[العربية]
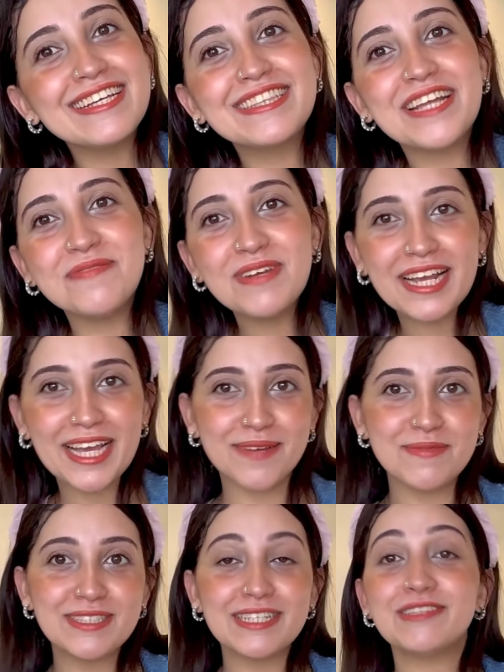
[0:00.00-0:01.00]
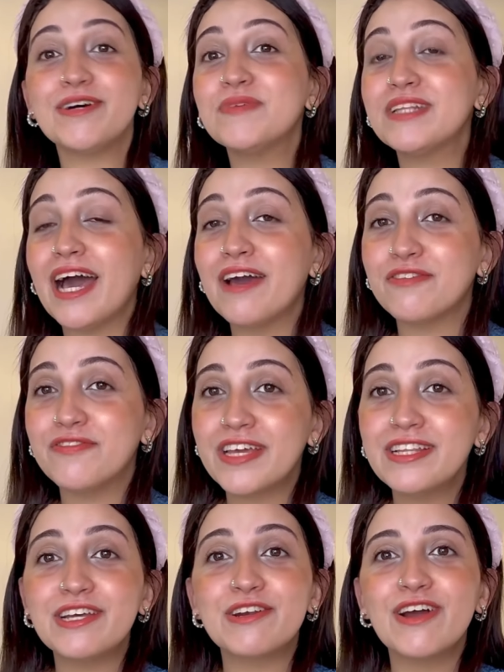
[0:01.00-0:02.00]
الطقم الخامس الطقم ده
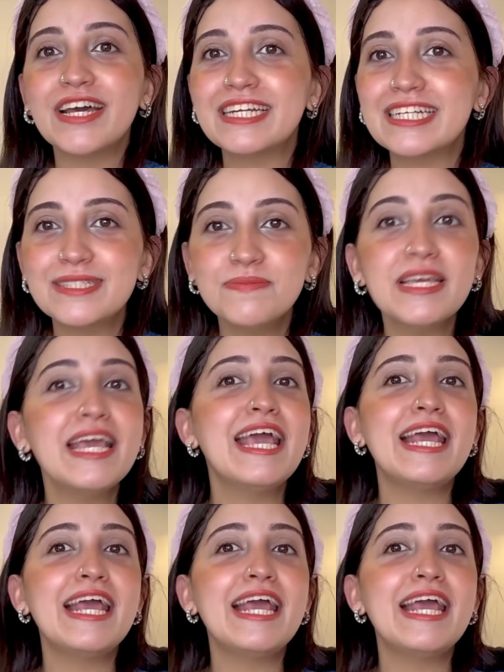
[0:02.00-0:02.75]
حرفيا الراعي الرسمي